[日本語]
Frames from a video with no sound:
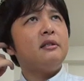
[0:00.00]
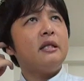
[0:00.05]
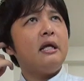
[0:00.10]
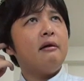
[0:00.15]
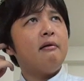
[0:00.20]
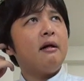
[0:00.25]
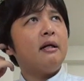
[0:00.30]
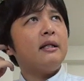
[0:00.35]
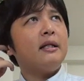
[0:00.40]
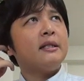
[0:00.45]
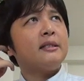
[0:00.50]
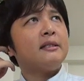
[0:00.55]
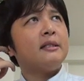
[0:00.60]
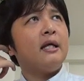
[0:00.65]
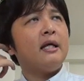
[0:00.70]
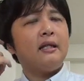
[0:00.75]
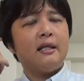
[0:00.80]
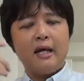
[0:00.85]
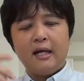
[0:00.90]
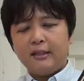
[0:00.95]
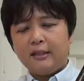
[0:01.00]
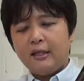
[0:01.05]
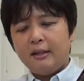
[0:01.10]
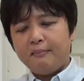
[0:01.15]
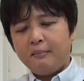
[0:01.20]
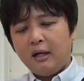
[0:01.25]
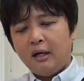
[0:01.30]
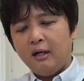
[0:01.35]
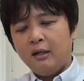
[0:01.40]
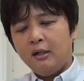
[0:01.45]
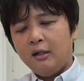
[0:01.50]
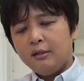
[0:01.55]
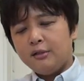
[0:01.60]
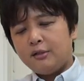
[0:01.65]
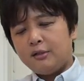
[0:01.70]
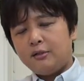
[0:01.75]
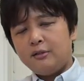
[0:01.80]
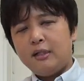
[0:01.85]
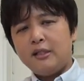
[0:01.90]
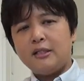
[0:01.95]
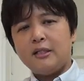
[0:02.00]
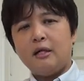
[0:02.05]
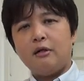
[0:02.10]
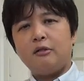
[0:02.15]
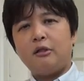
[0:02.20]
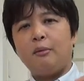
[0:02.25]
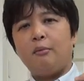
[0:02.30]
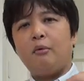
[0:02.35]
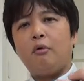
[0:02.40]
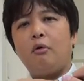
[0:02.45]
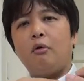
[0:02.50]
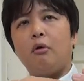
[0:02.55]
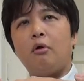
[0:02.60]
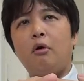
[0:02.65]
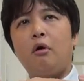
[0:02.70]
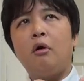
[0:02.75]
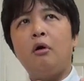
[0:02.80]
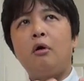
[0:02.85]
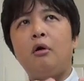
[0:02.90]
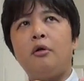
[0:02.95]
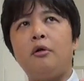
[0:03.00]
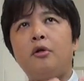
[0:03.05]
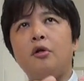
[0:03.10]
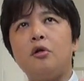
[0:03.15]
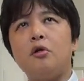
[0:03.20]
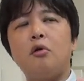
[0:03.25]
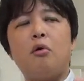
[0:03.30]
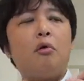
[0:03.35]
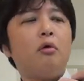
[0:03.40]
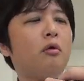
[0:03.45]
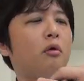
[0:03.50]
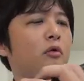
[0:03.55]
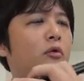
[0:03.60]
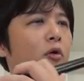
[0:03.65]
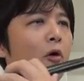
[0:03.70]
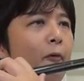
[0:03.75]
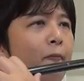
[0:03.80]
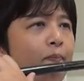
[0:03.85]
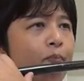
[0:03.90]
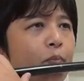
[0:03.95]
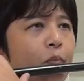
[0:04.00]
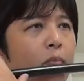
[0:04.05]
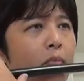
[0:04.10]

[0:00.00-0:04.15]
ねはですね、大体まあ、つつねじゃなくても、この、りょのこの音。